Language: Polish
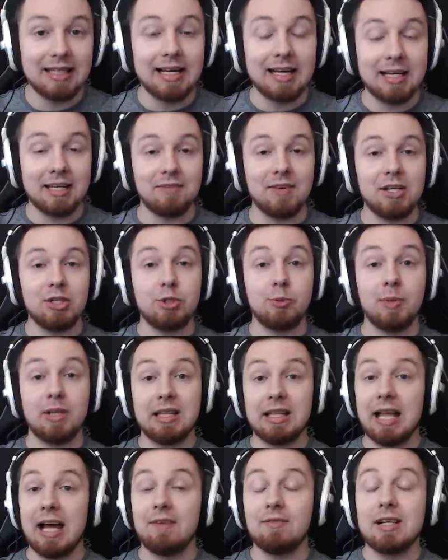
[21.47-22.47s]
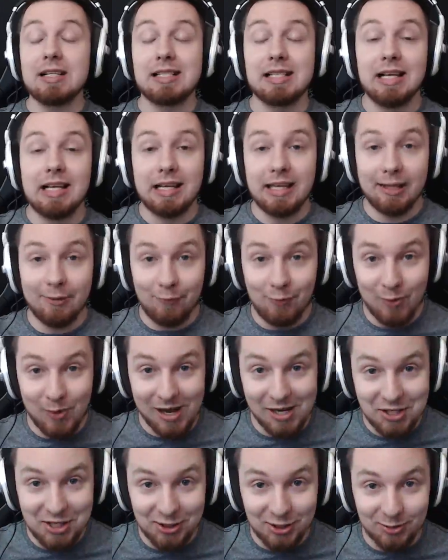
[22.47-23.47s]
i nagrywaliśmy dla was
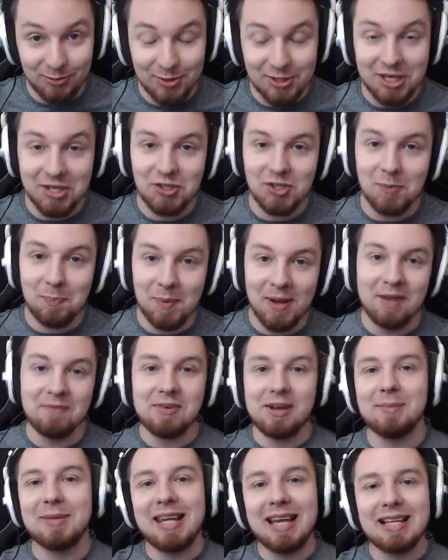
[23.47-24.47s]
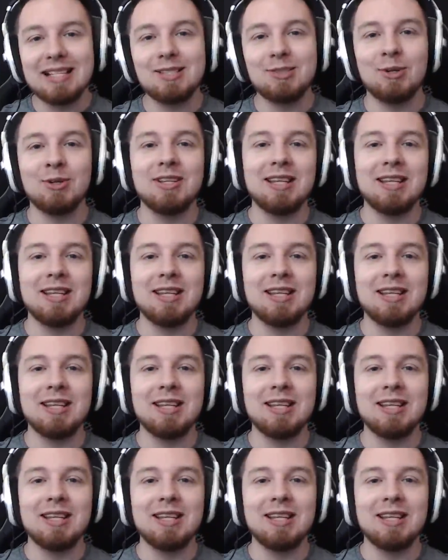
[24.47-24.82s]
właśnie tą rzecz i powiem wam, jest to